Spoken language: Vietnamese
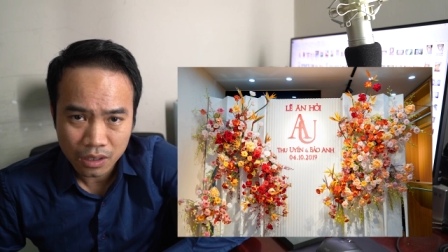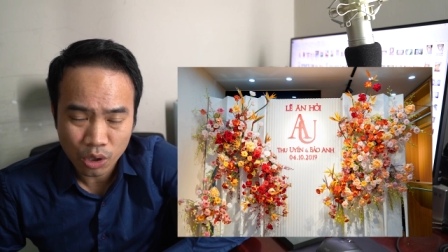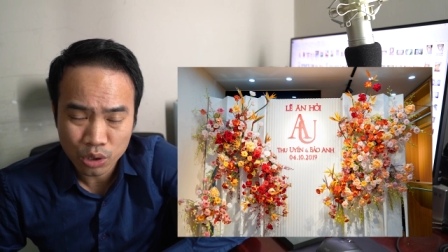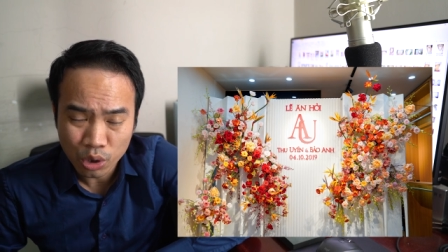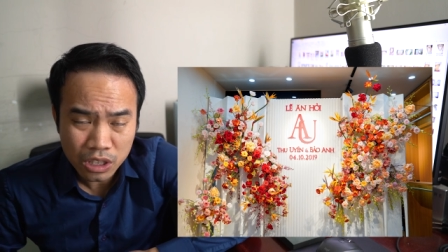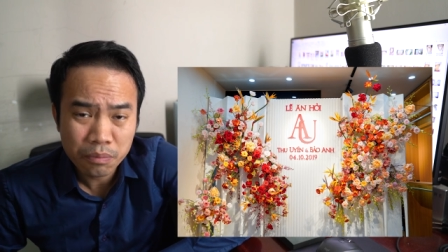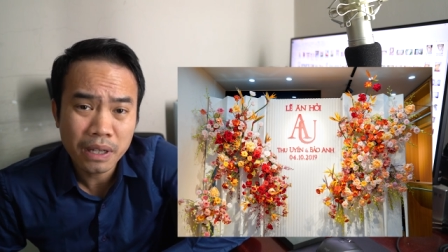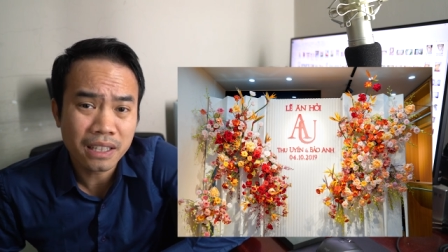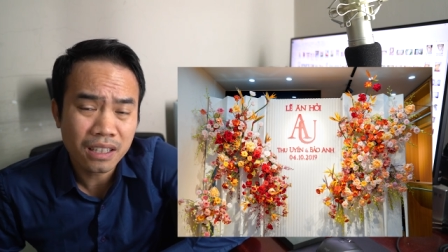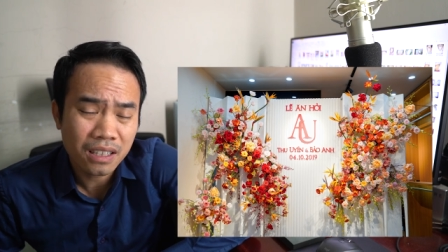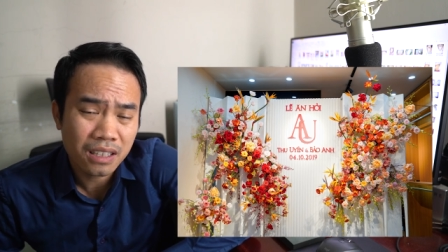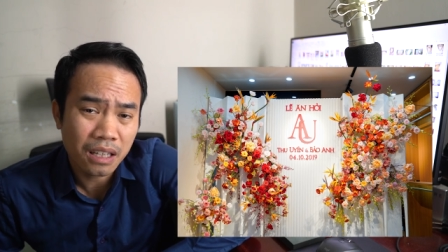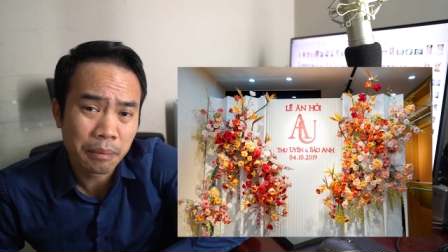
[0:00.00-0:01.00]
còn đối với mình
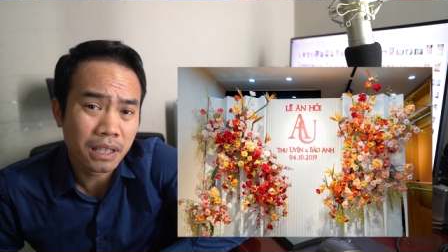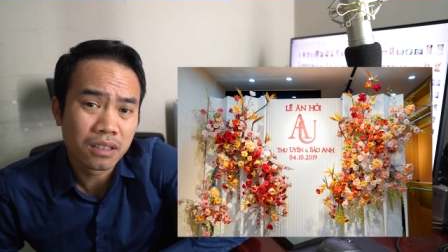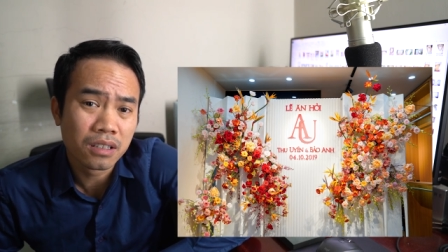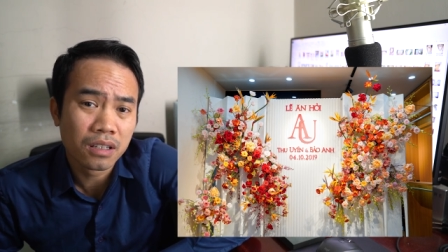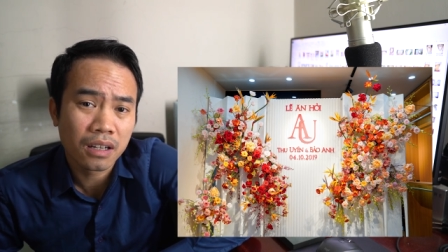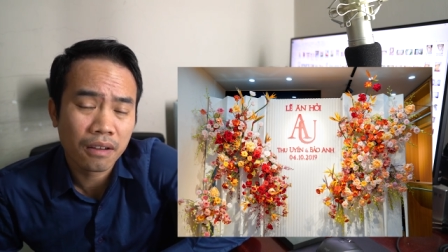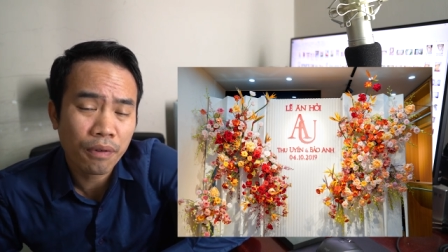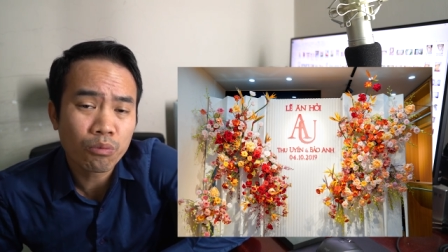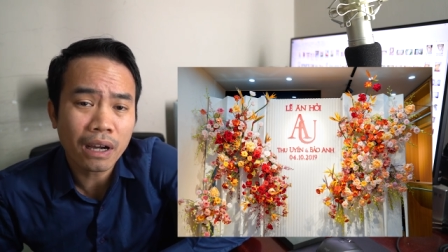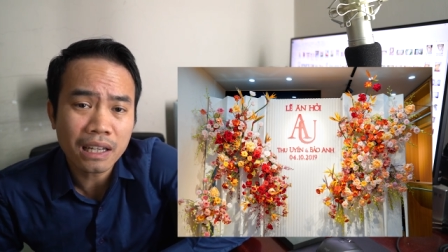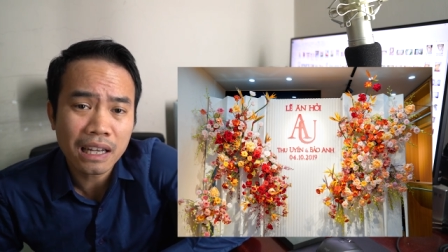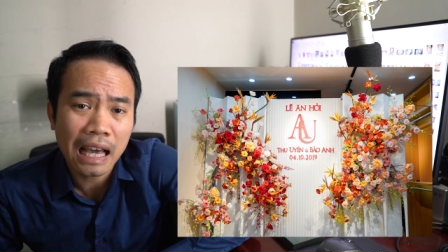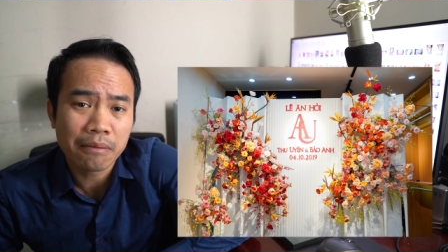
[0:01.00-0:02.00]
ấy, thì mình cái phong
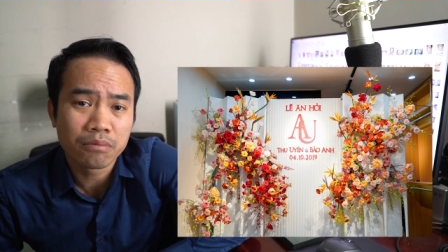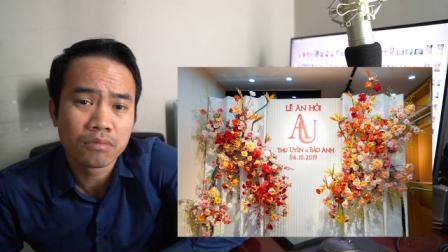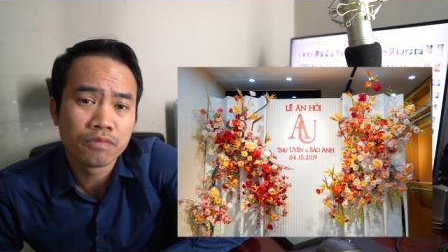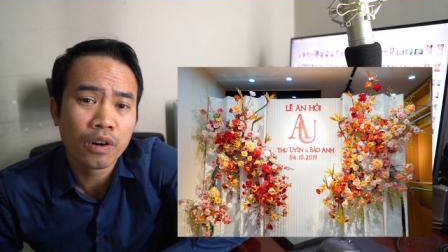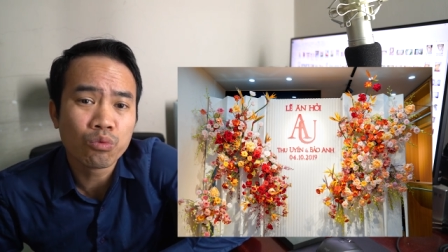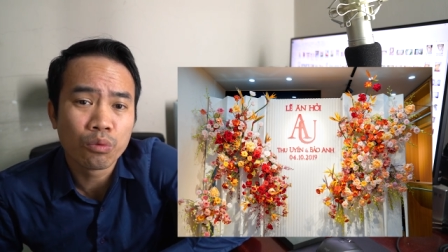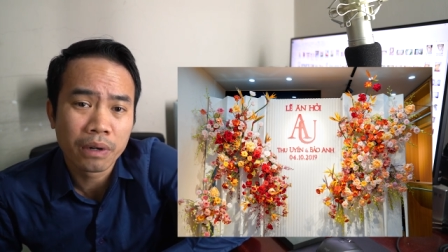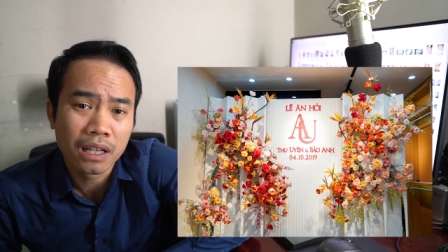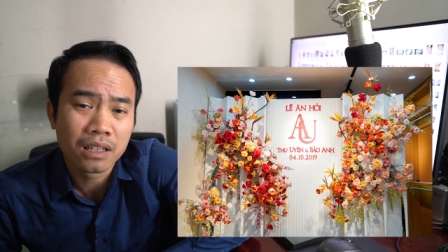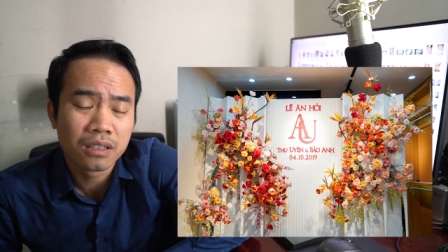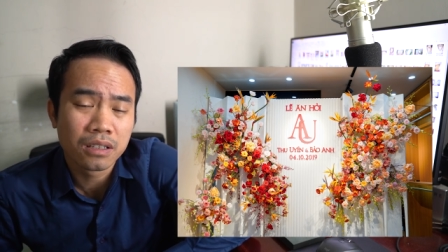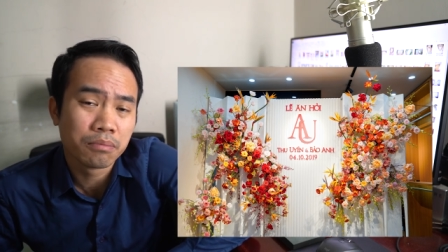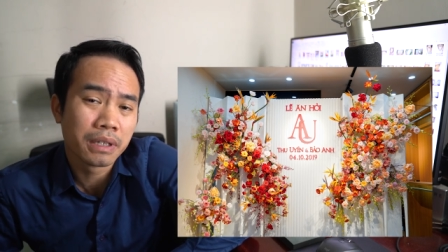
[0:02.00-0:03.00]
cách làm phong của mình
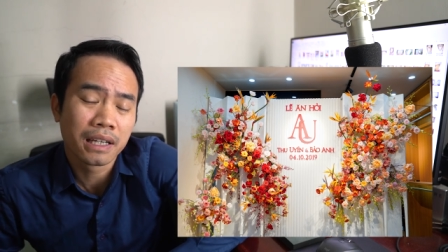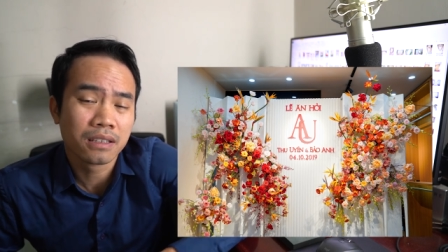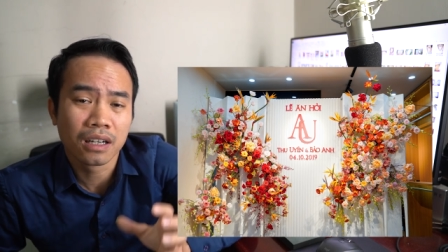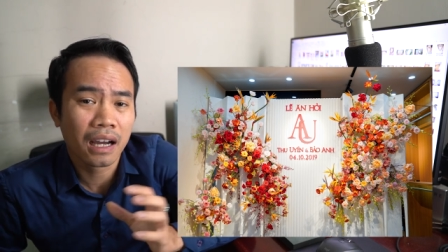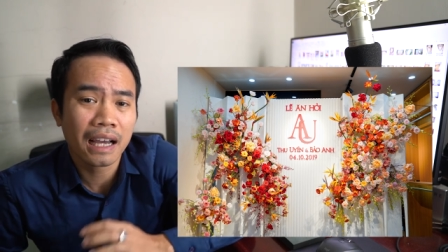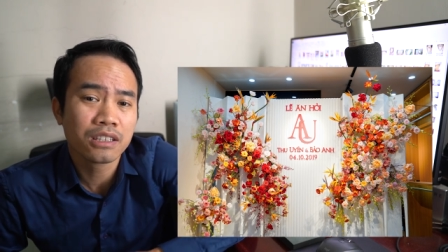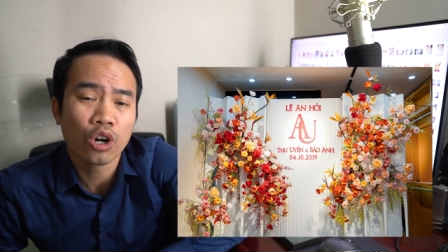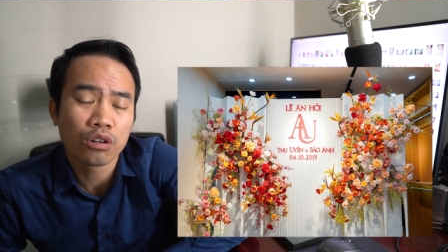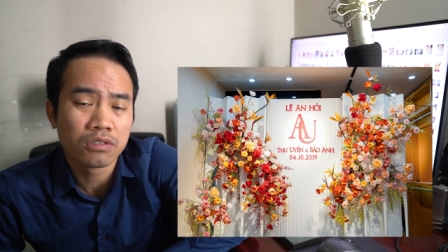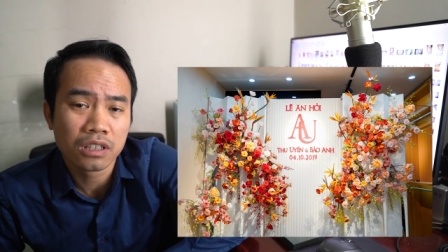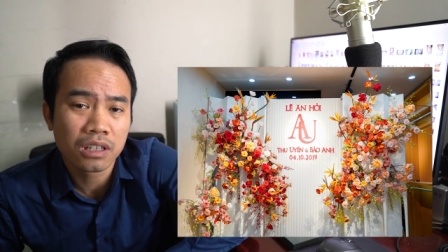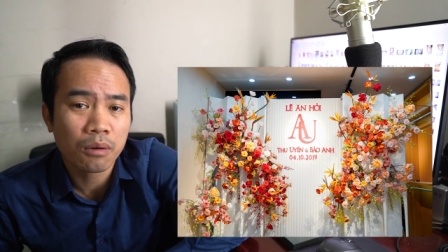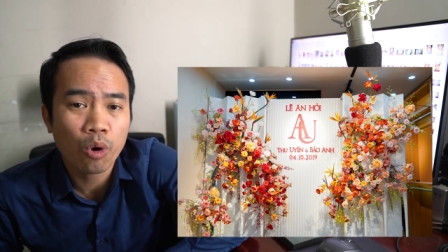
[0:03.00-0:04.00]
là thường mình thường hay
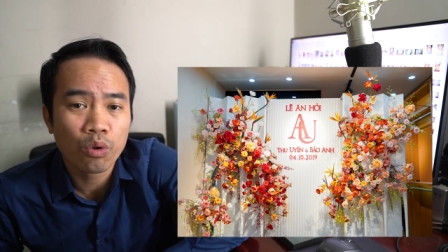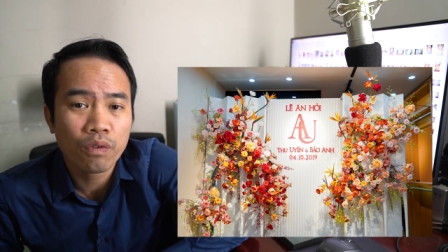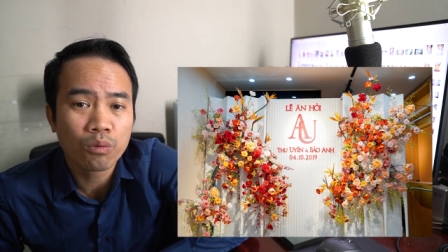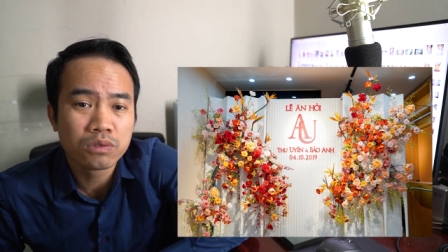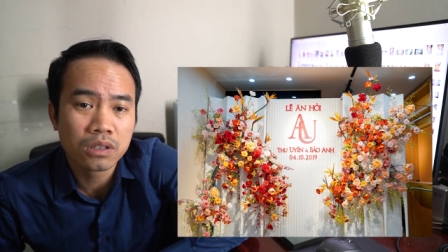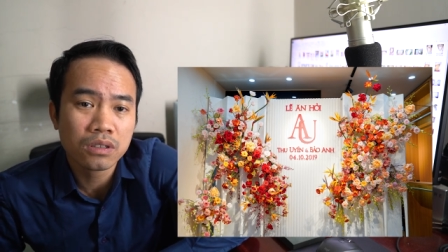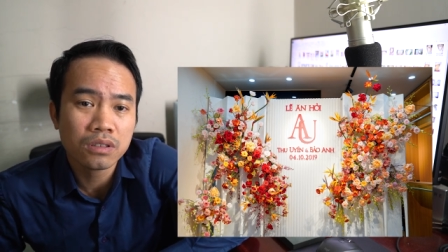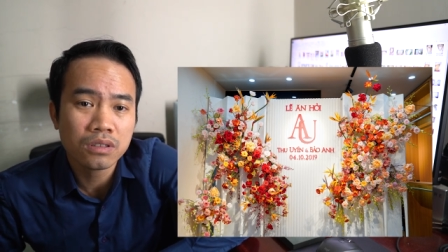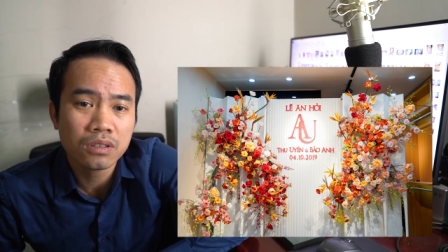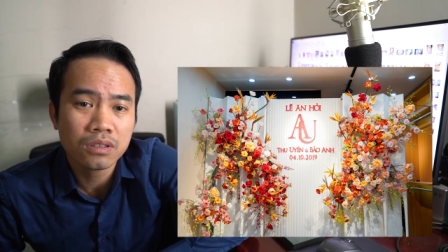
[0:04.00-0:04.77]
chọn những cái bộ phong chữ